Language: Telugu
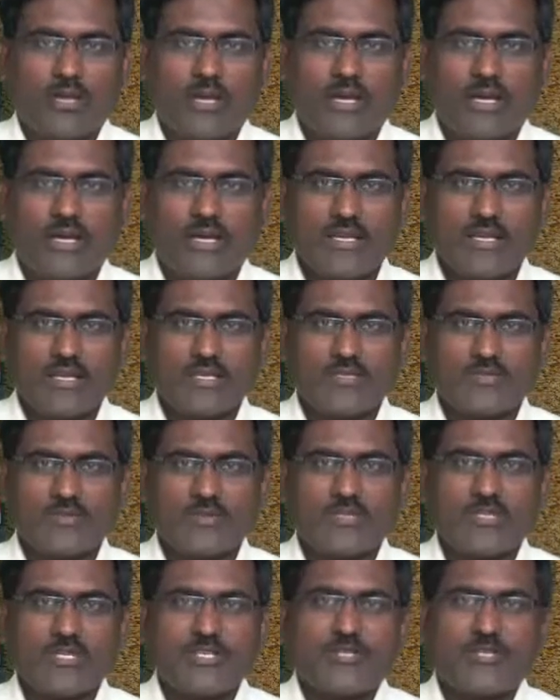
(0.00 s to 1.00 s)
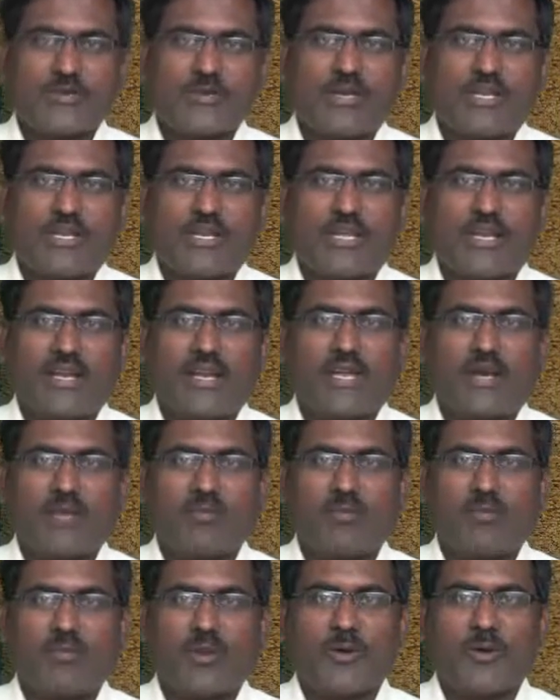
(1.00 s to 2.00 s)
ప్రభువైన యేసుక్రీస్తు వారి
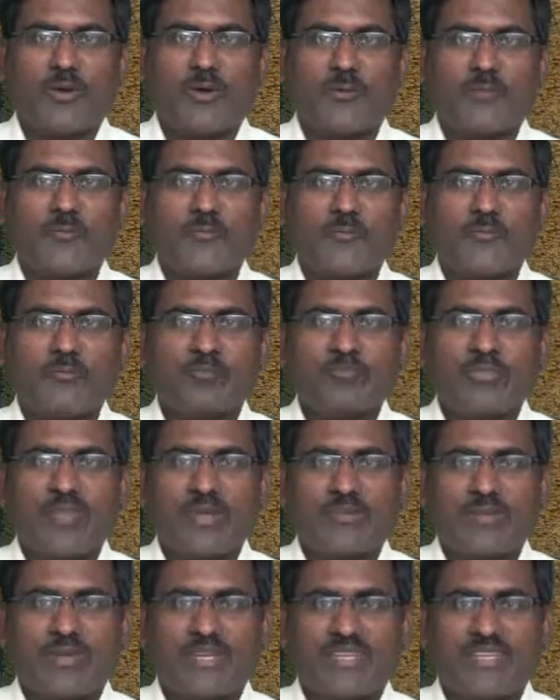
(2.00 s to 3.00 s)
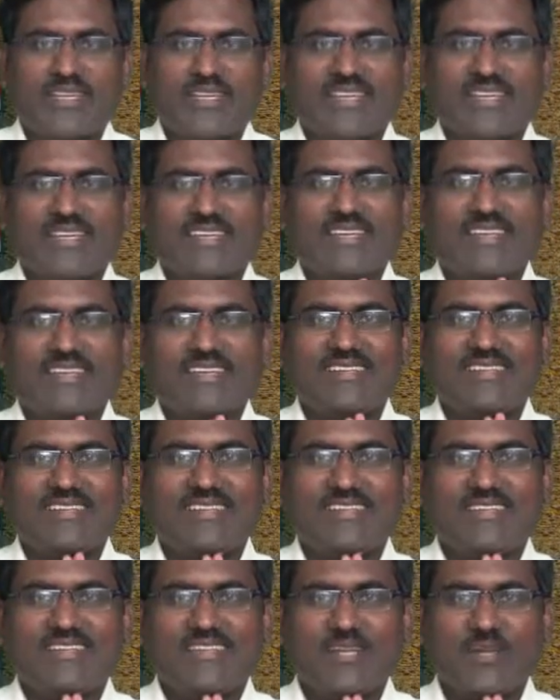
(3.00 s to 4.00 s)
గణనామంలో మీ అందరికీ
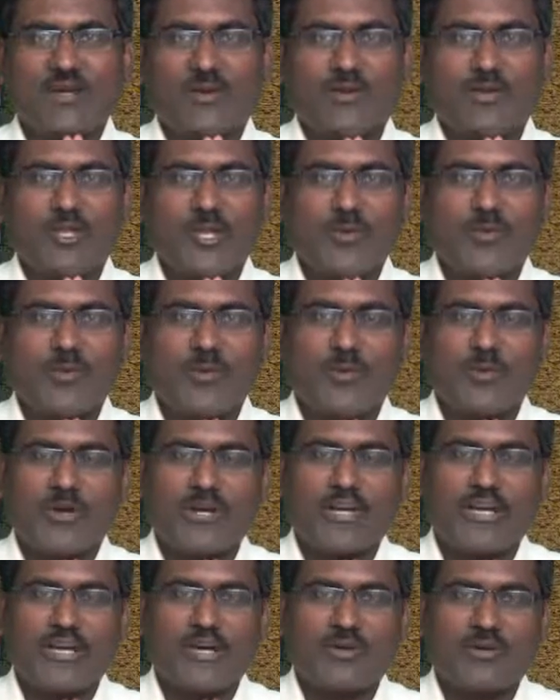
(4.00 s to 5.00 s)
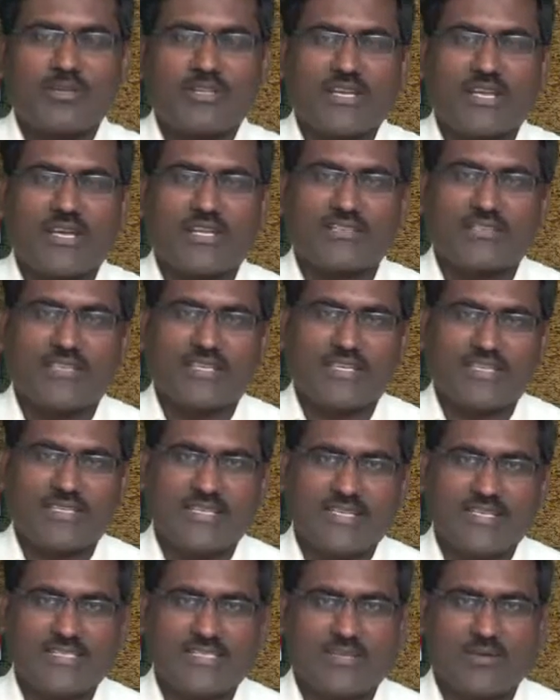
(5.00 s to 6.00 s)
నా హృదయపూర్వక వందనాలు
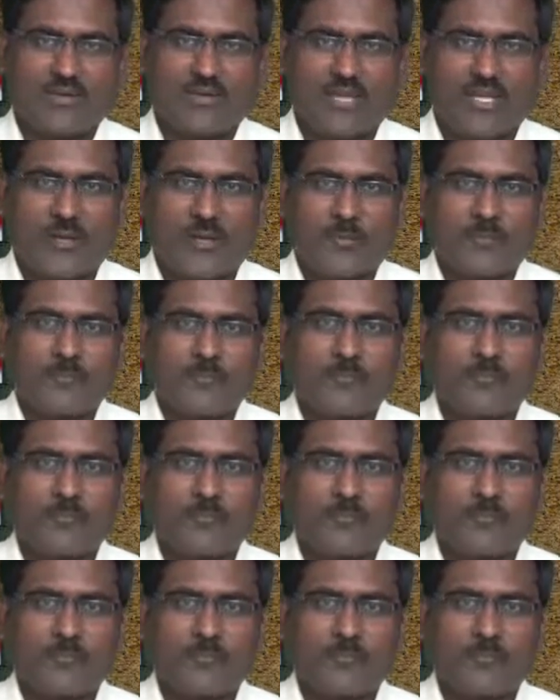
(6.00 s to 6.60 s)
తెలియజేస్తా ఉన్నాను